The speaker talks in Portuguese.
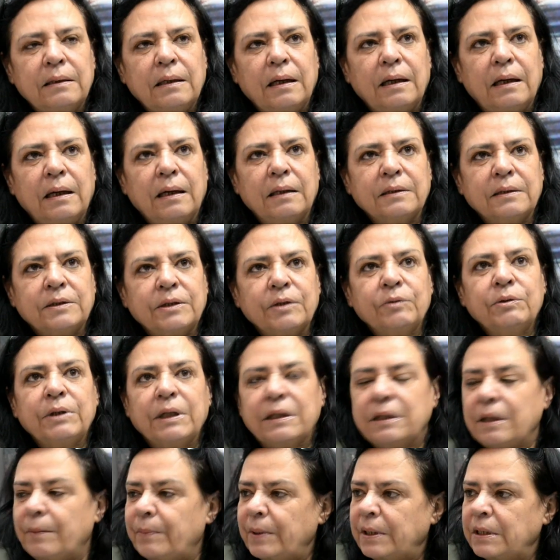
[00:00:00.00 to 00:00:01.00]
A segunda
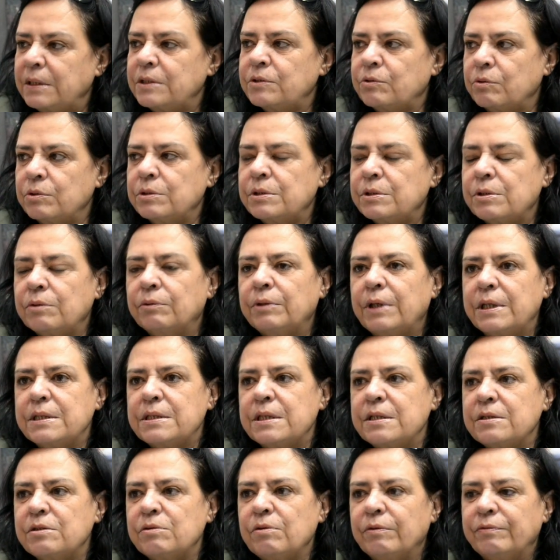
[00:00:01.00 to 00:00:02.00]
etapa aqui de Souza são
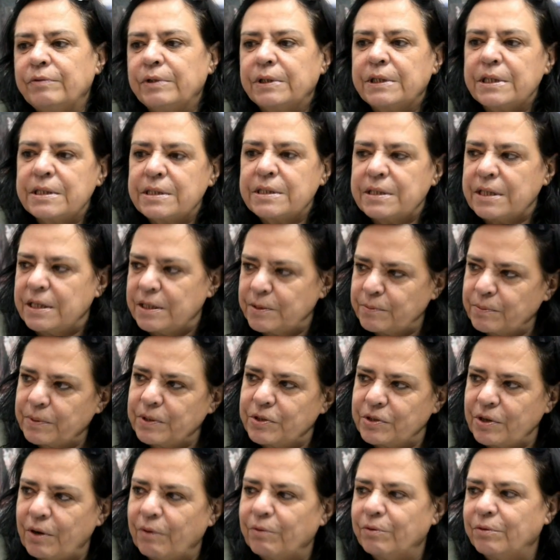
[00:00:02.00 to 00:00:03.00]
396, porque
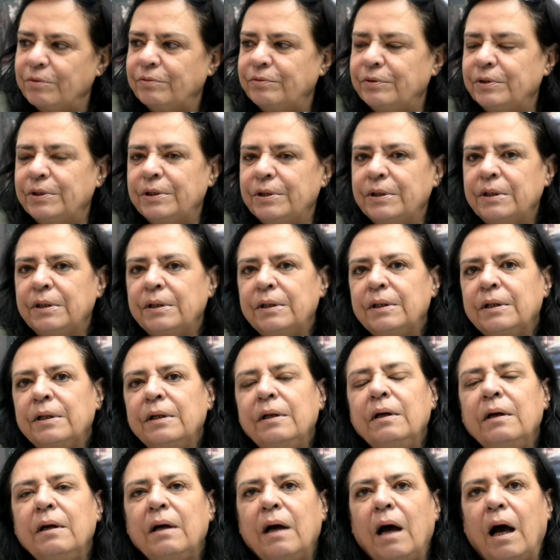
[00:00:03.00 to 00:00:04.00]
já houve
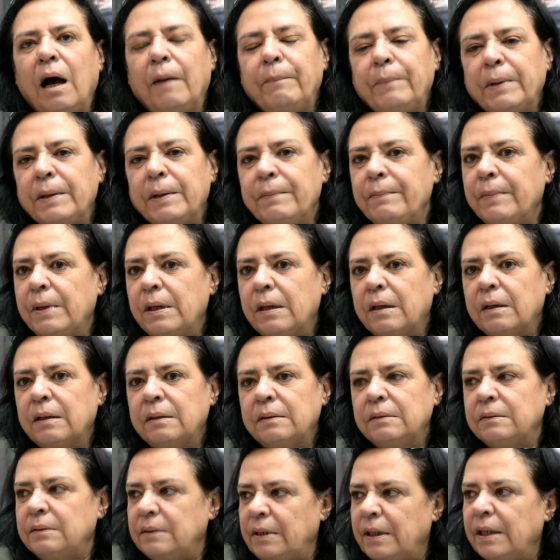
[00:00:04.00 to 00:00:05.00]
a
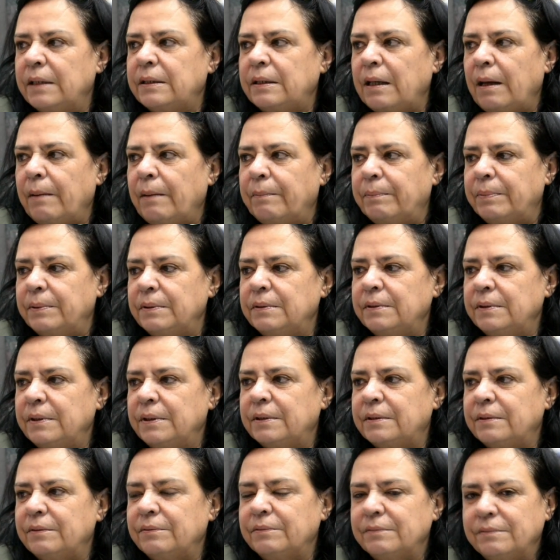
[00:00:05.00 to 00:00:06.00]
primeira etapa.
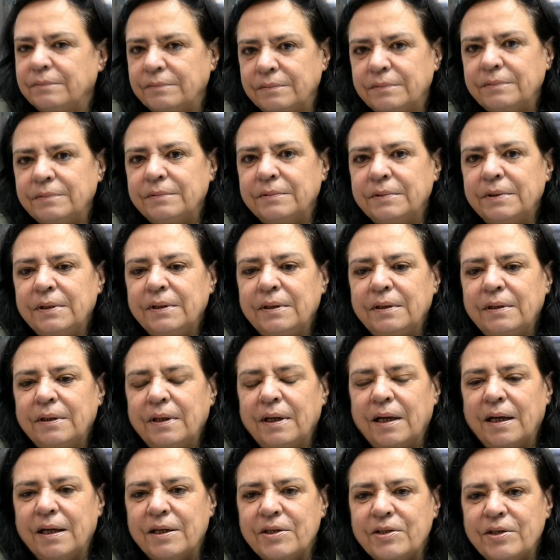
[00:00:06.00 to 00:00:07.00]
Então
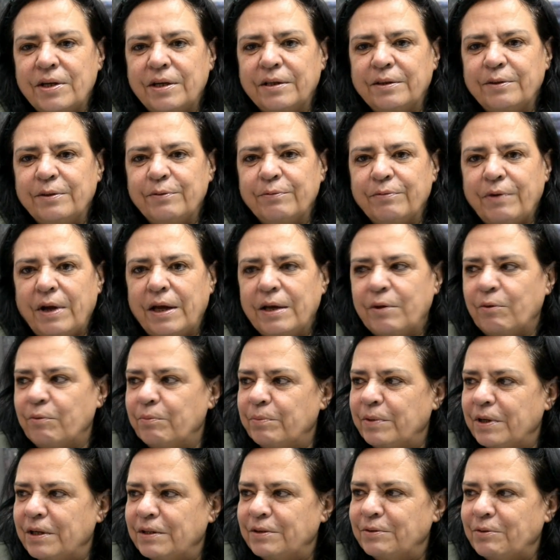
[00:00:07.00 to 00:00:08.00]
a gente vai
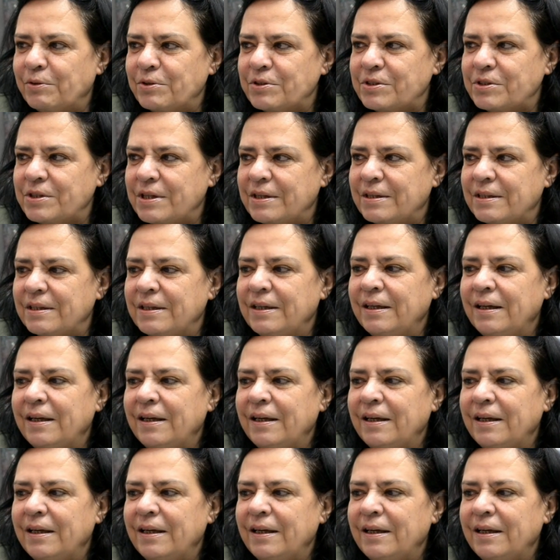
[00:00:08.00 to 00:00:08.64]
cumprir a nossa,